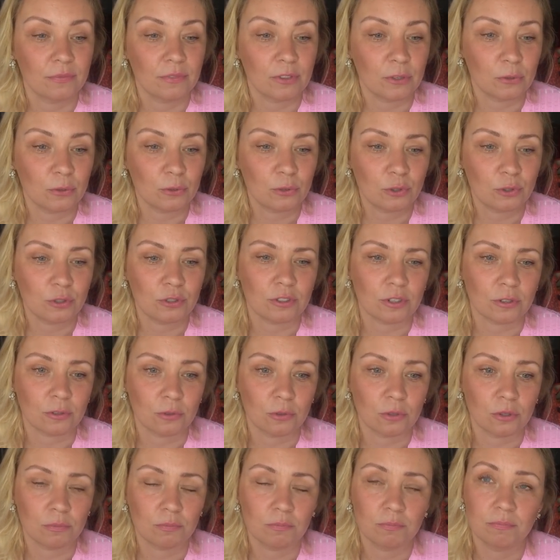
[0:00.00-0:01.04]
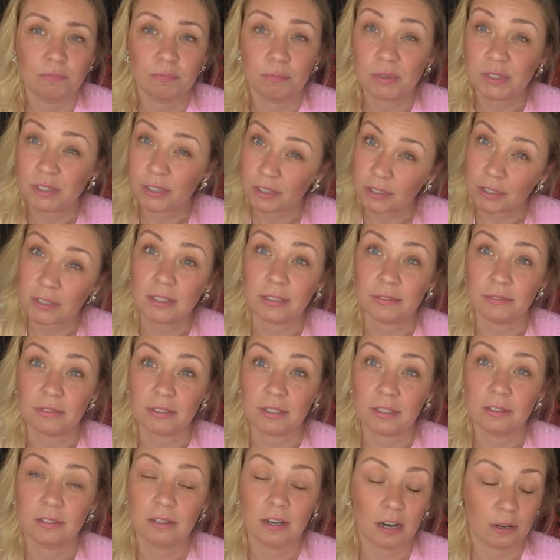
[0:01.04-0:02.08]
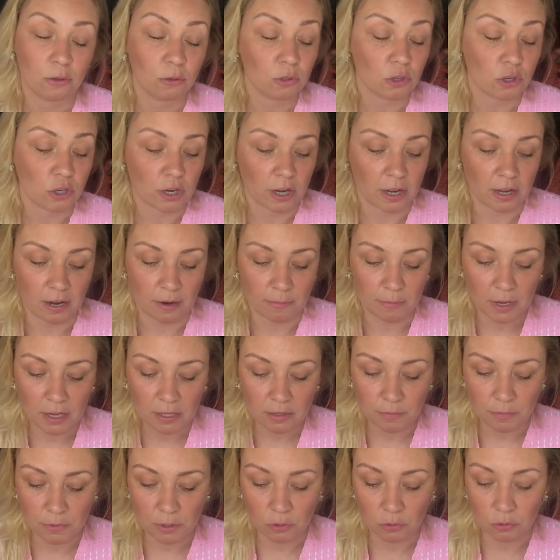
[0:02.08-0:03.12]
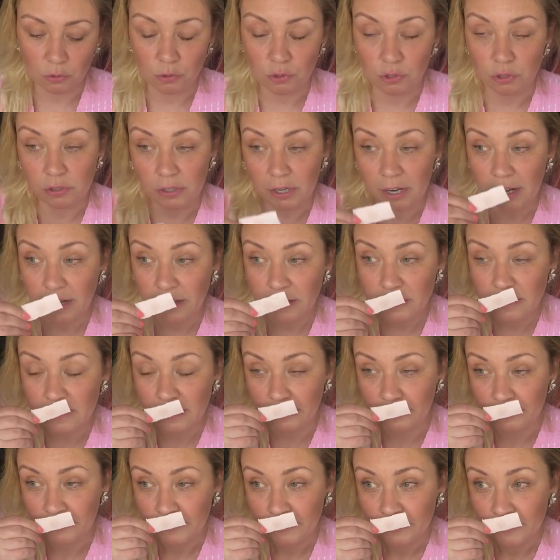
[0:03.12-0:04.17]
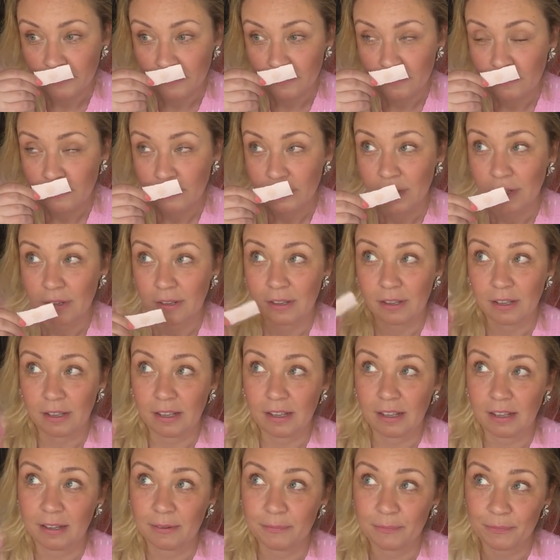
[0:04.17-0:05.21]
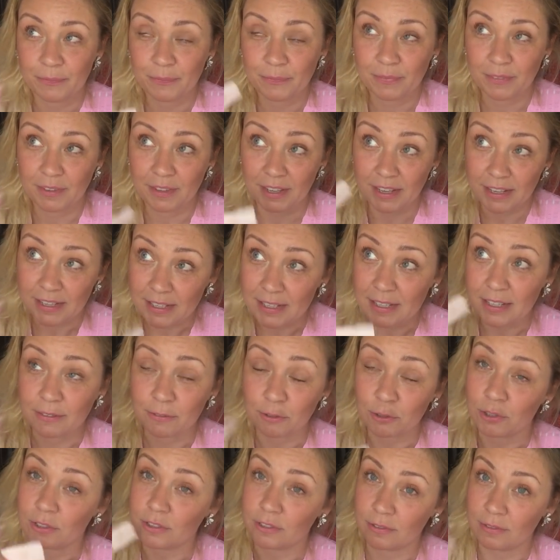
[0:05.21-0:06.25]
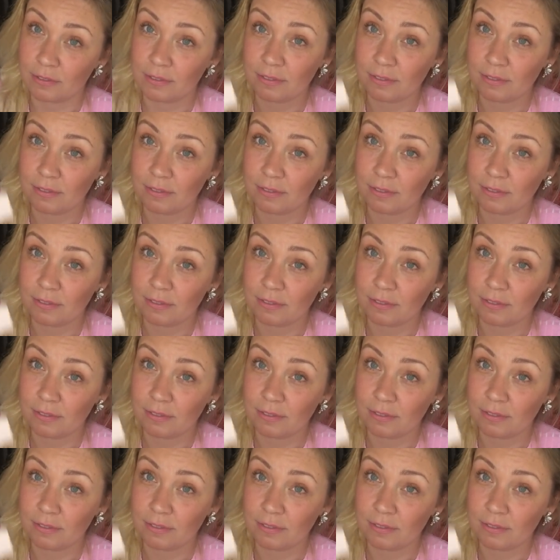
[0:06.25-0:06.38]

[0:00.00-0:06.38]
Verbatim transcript: и очень такой позитивный. Хороший аромат, мне он очень нравится. И если вот